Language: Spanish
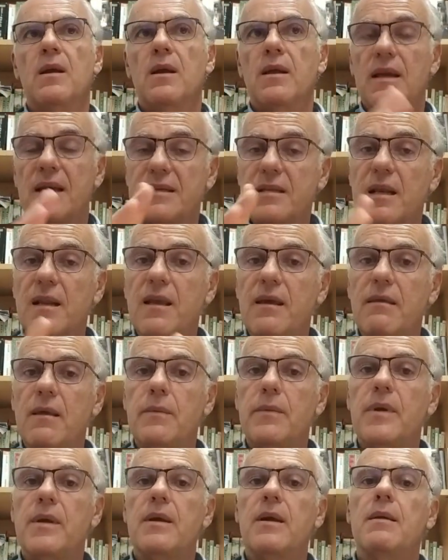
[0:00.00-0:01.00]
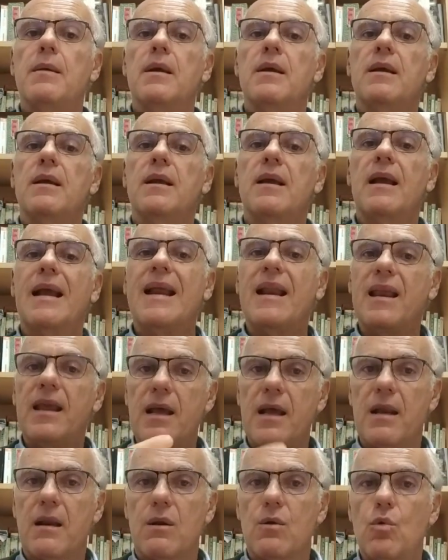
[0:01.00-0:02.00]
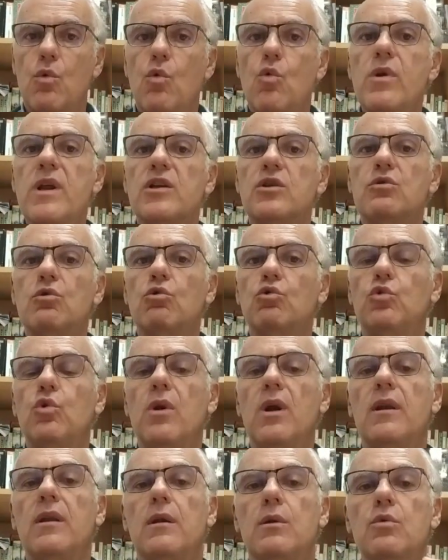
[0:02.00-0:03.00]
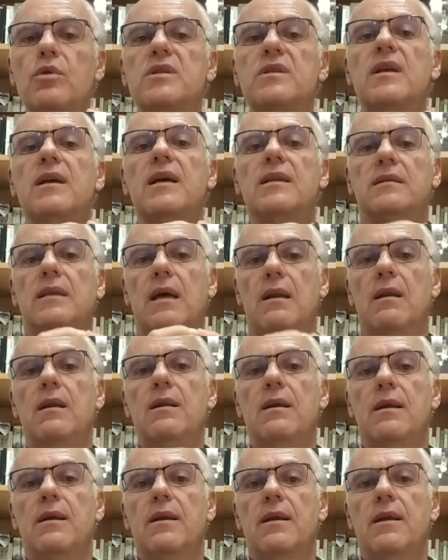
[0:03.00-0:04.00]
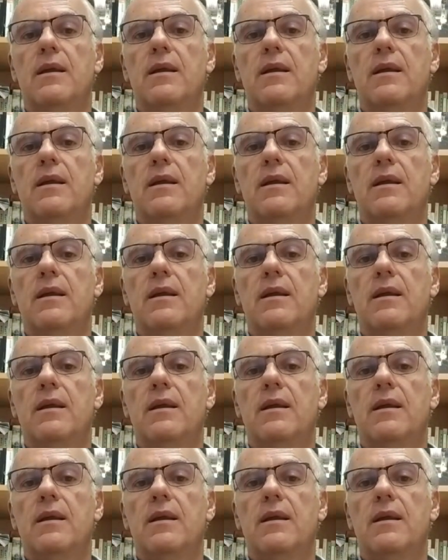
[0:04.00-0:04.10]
es el que debe crear una estructura lingüística tal